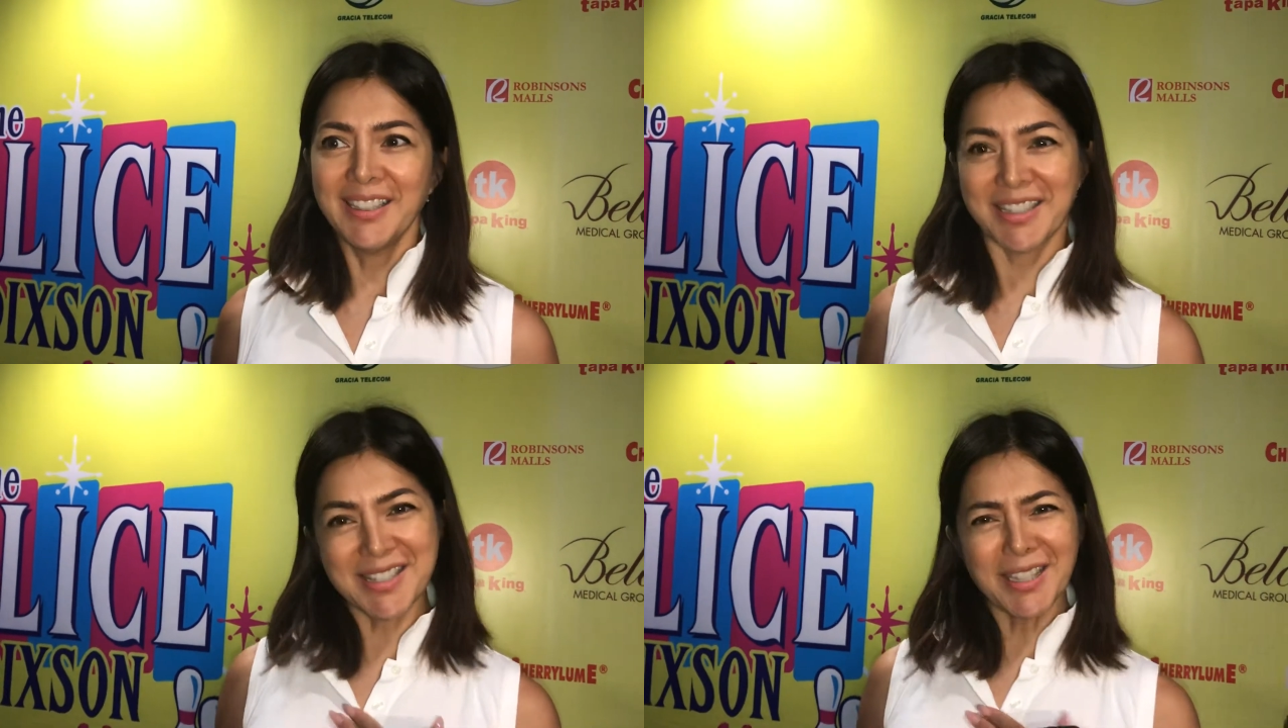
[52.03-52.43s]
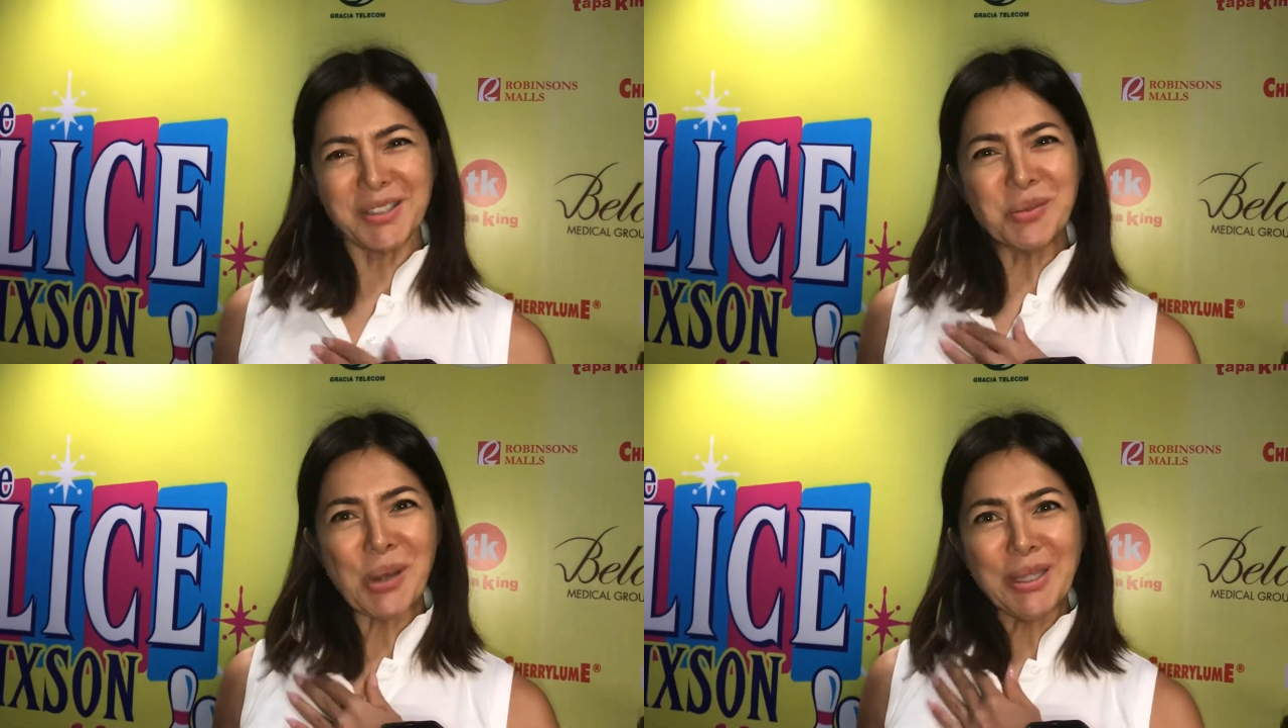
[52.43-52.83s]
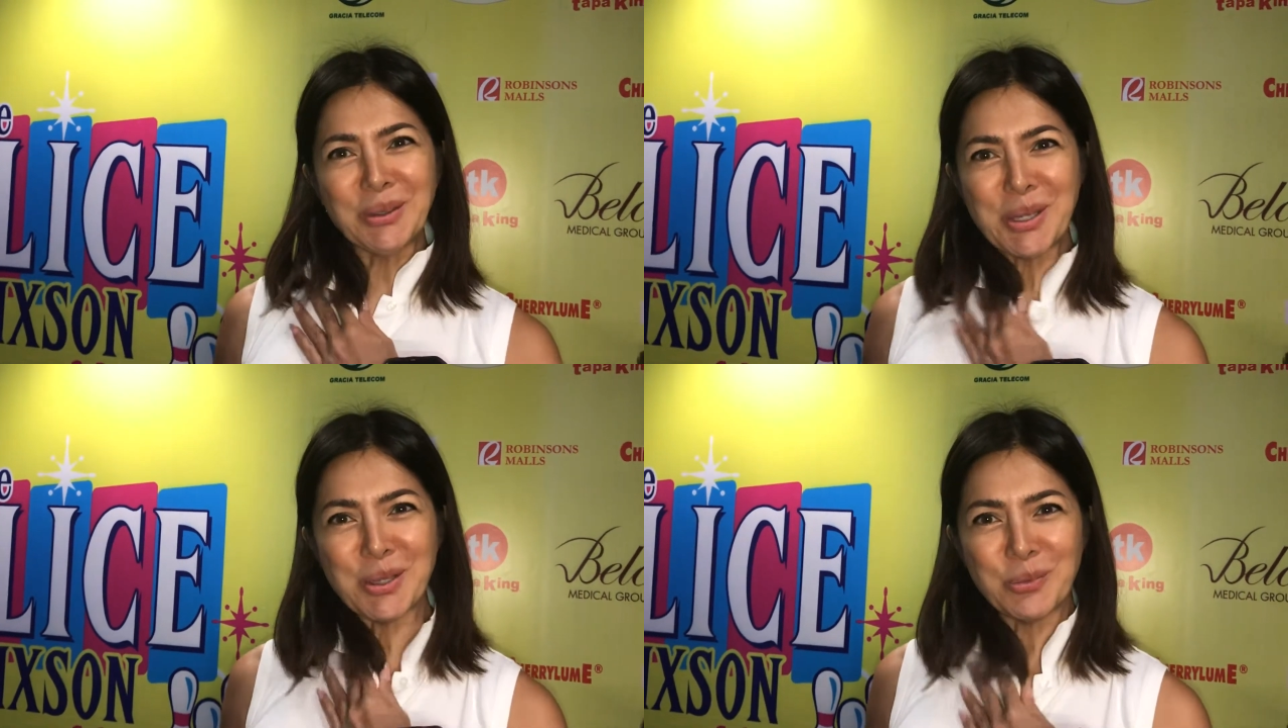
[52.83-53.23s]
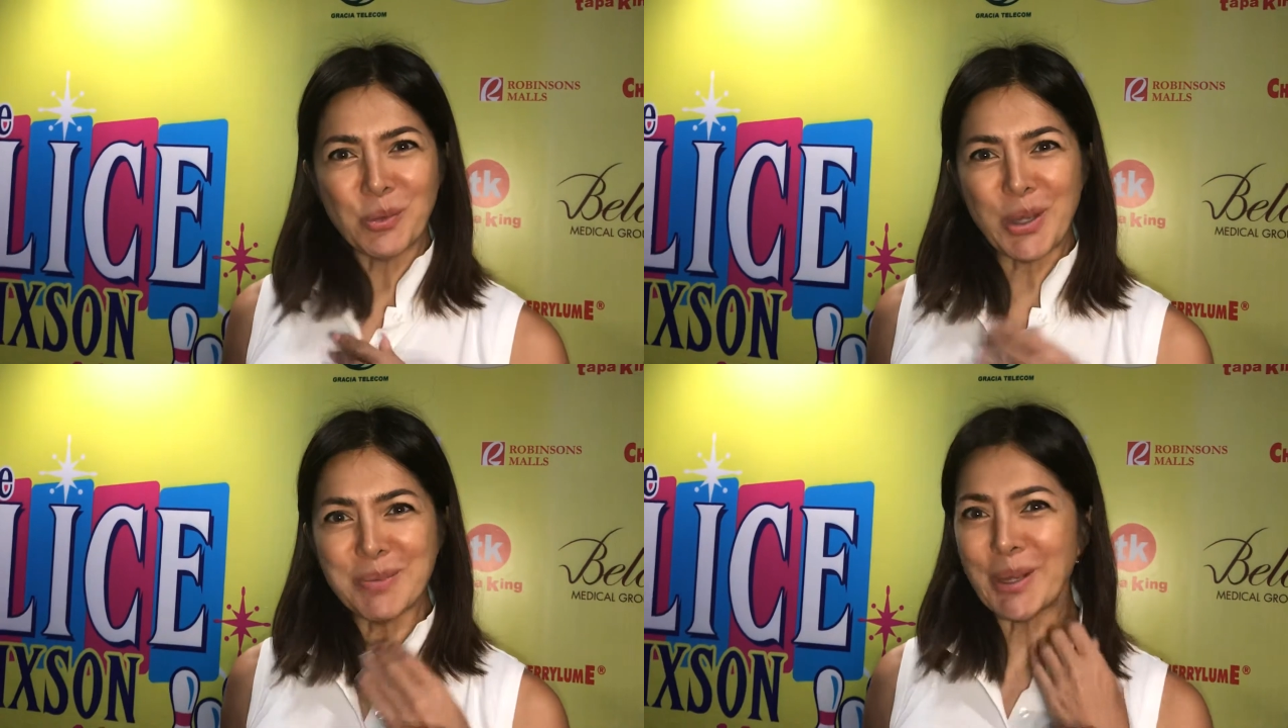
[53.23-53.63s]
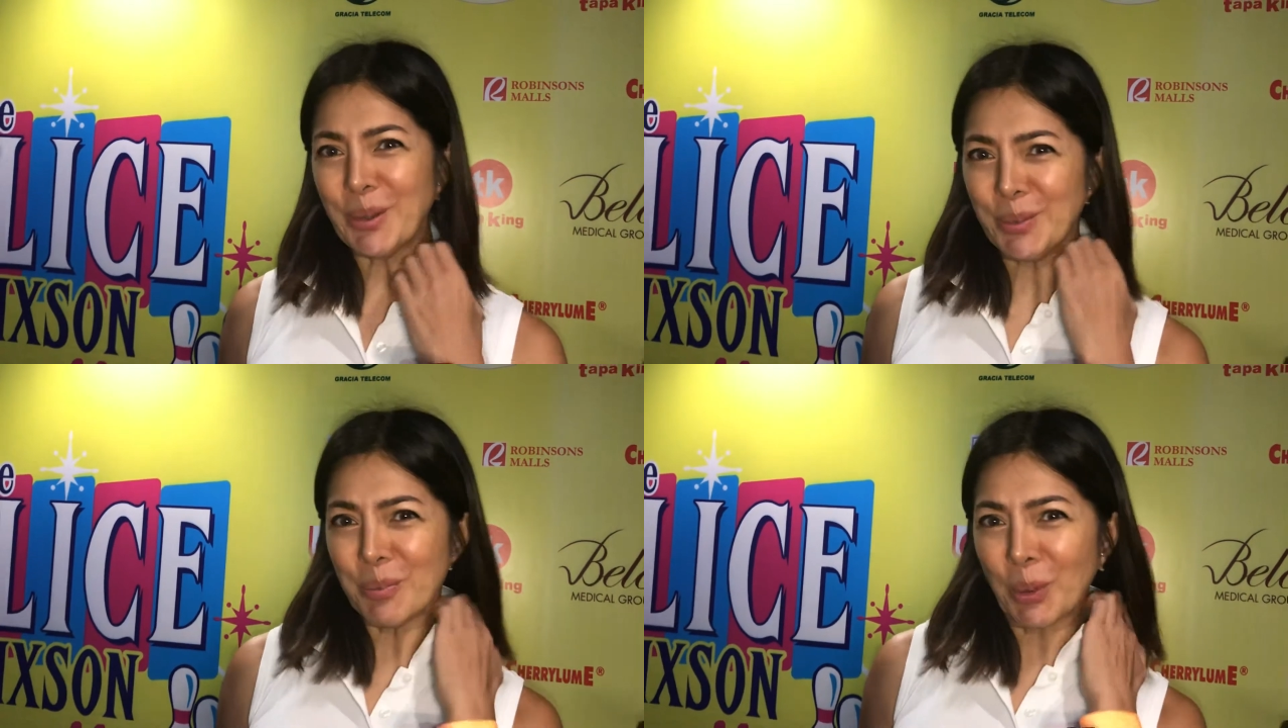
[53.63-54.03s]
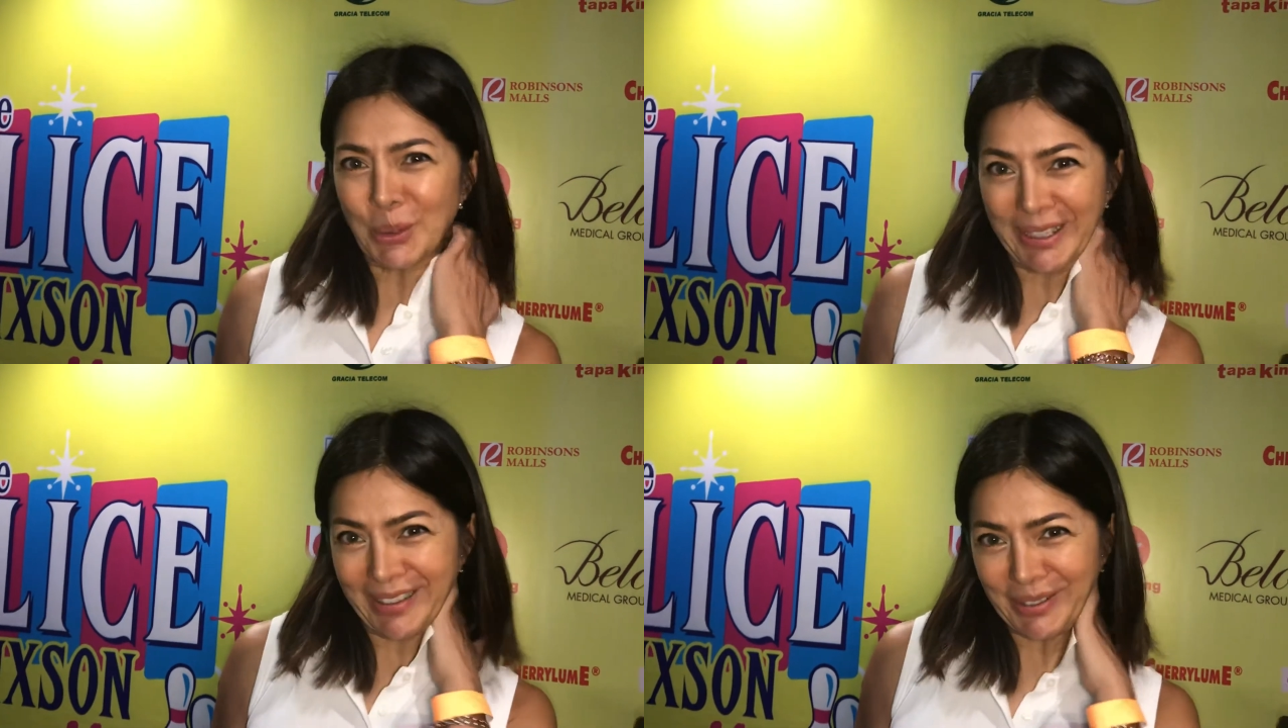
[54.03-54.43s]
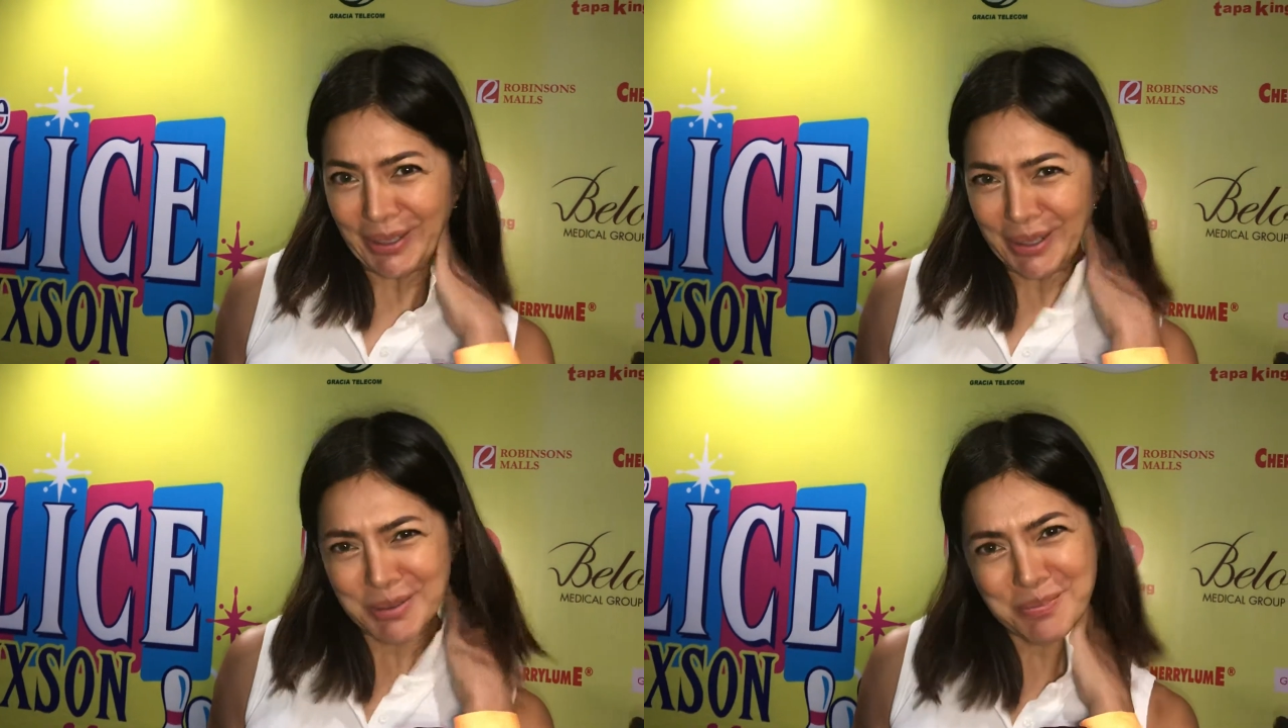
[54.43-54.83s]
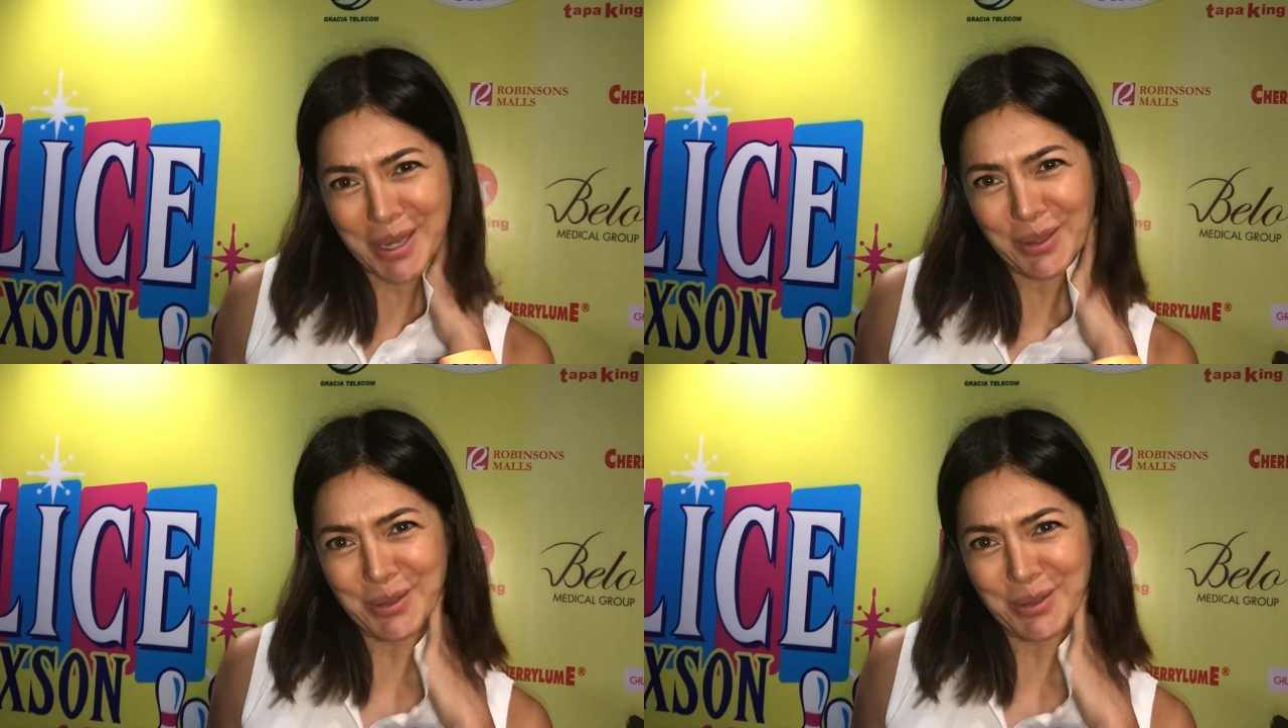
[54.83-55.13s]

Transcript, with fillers: Kasi I didn't, I don't want to win my own bowling, ano eh, my ah.